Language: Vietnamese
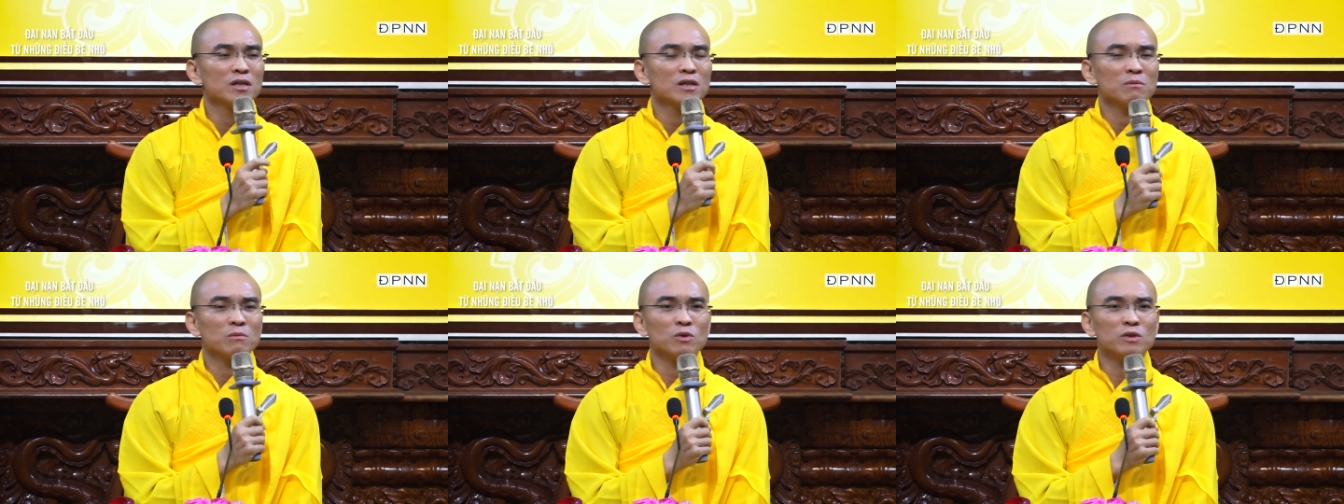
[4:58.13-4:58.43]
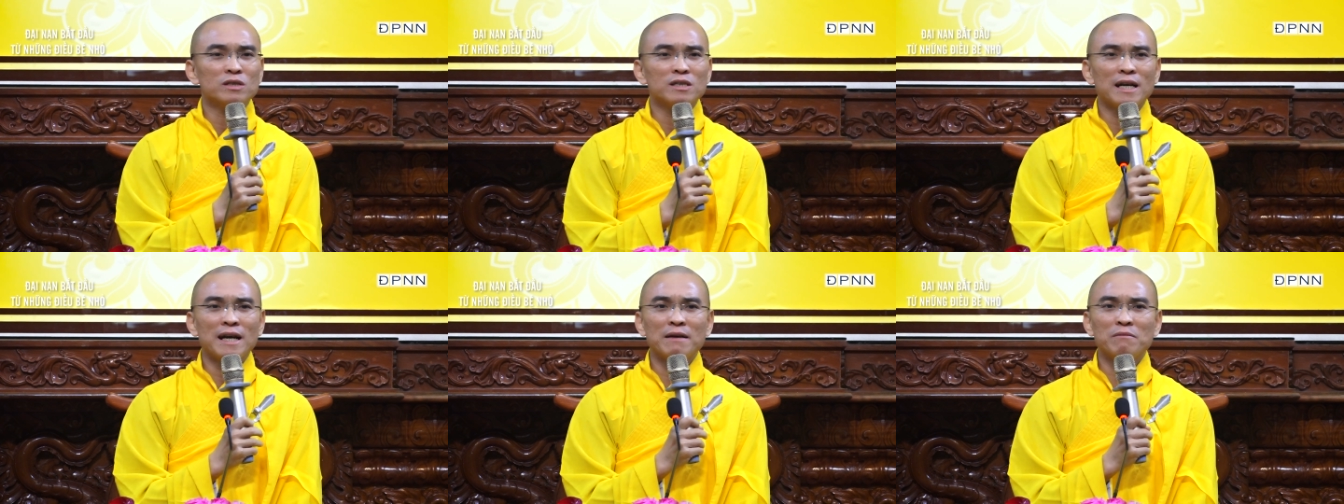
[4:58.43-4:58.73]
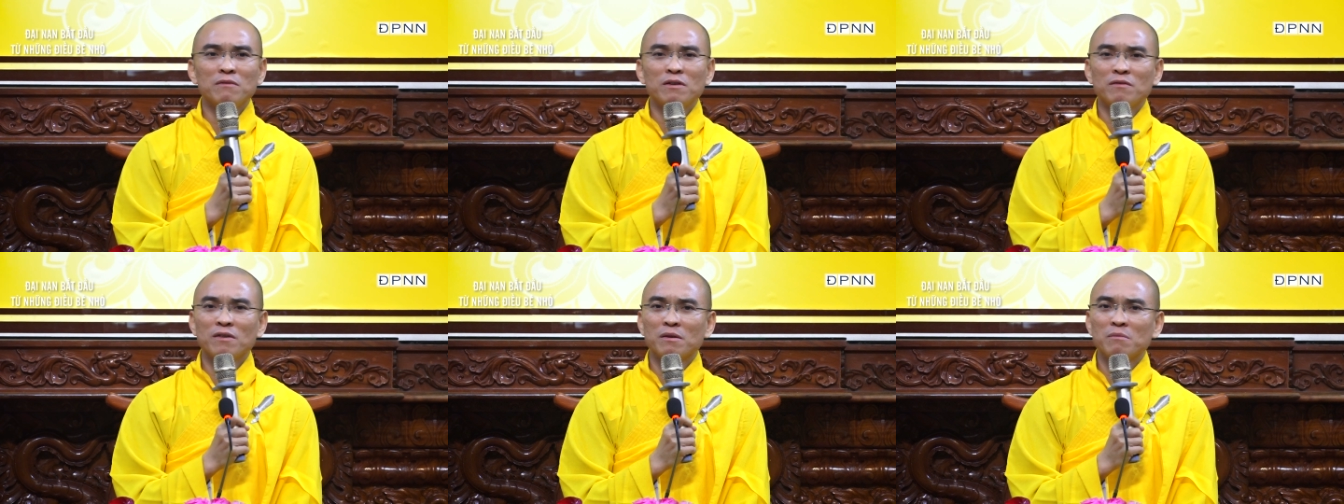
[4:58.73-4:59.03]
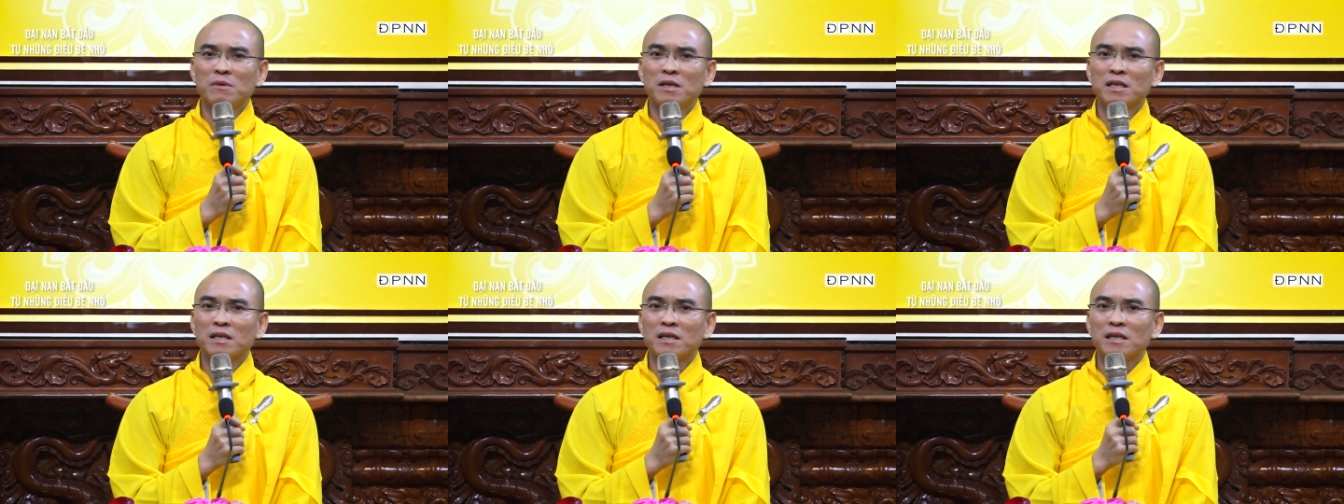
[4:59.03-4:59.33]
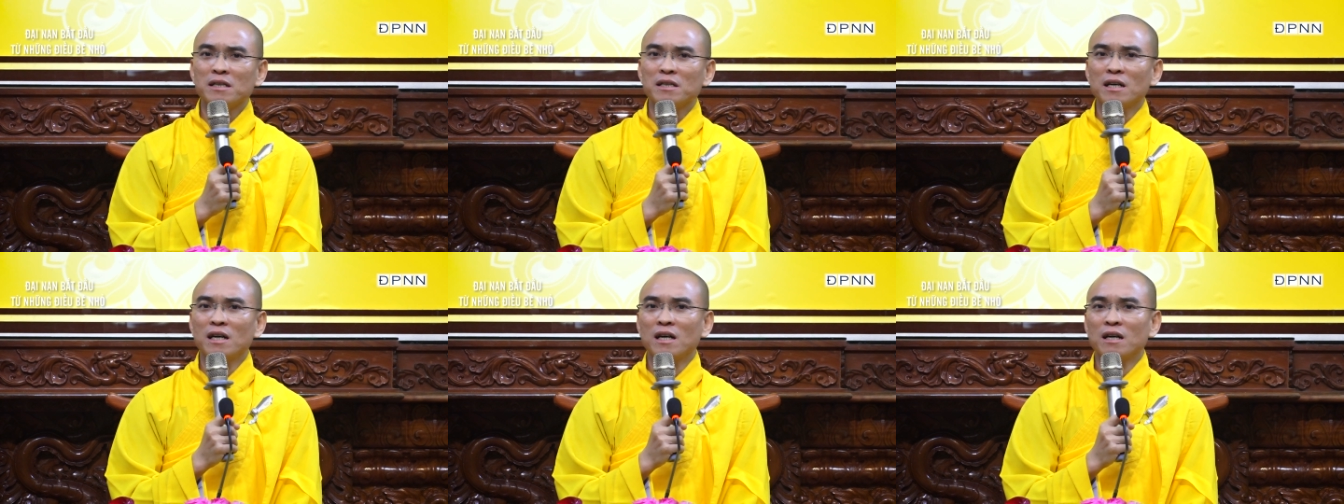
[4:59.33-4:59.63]
Buổi sáng quý vị biết cái
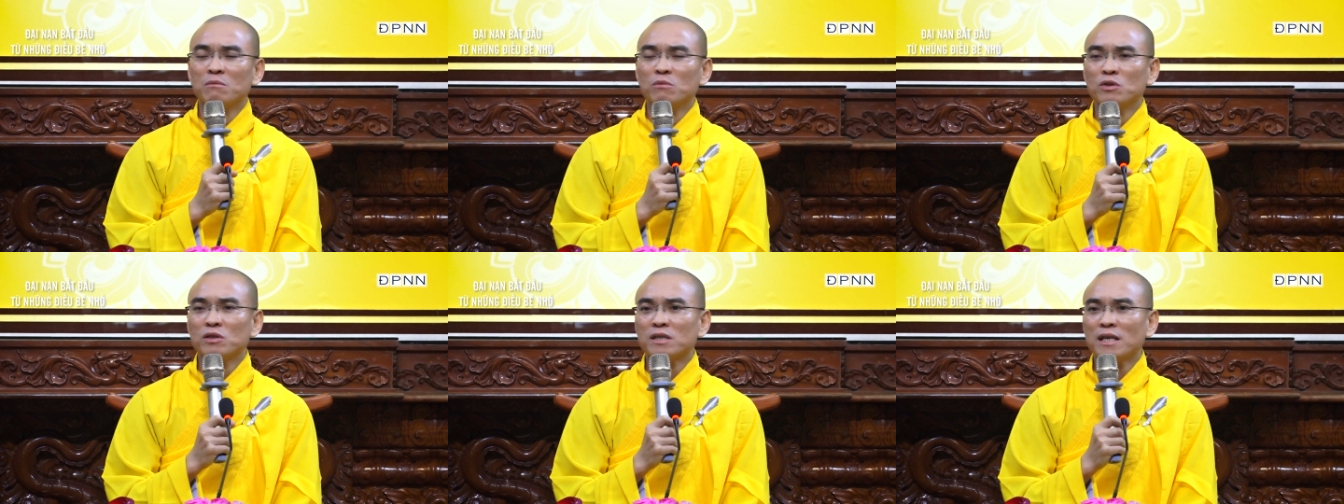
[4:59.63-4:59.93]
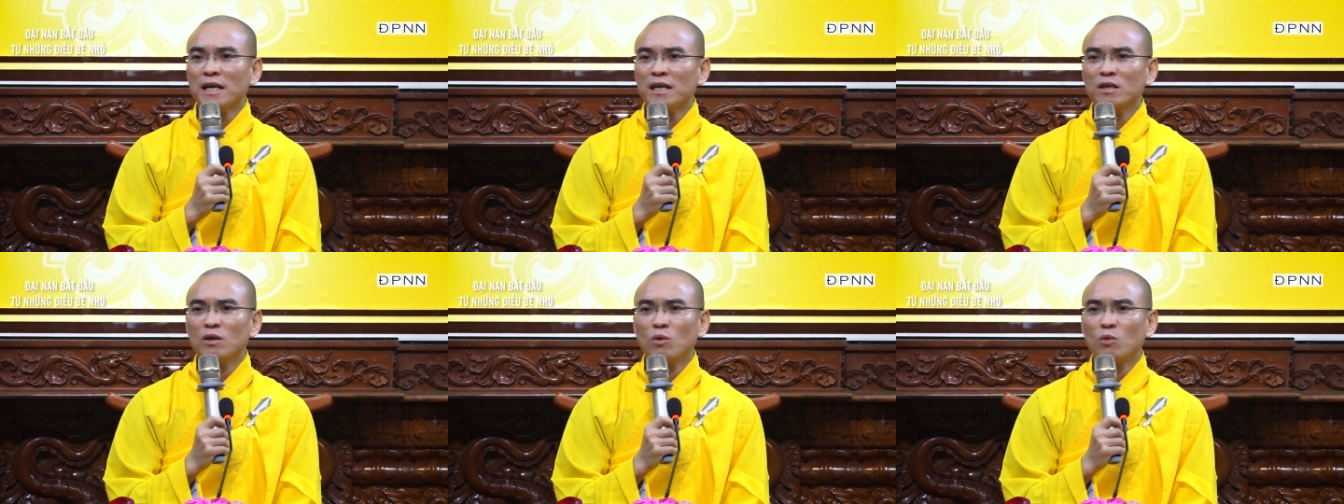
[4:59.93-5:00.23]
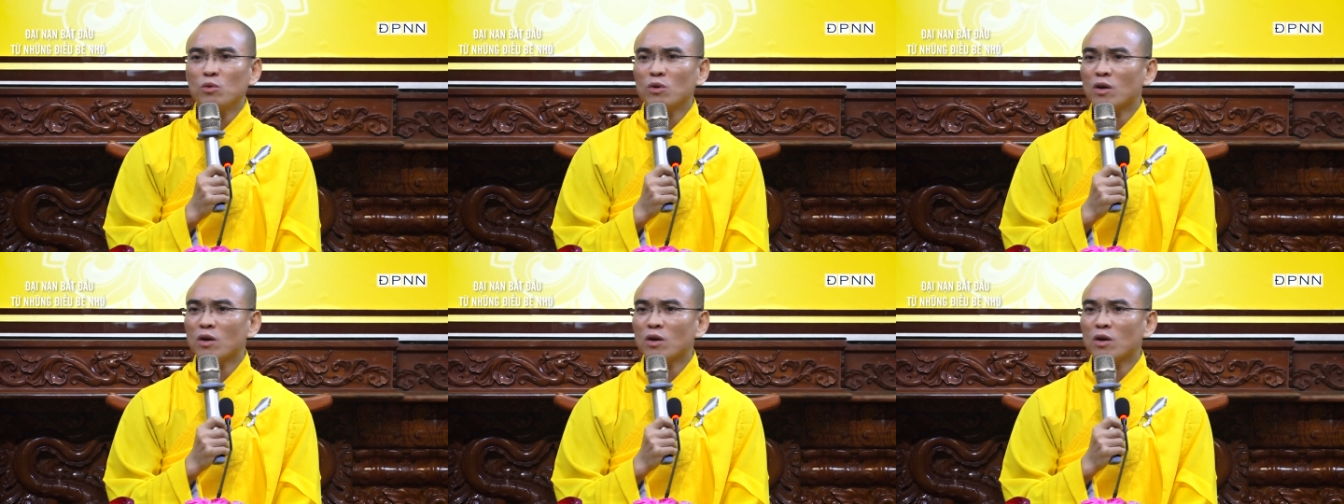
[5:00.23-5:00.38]
giờ buổi sáng ngủ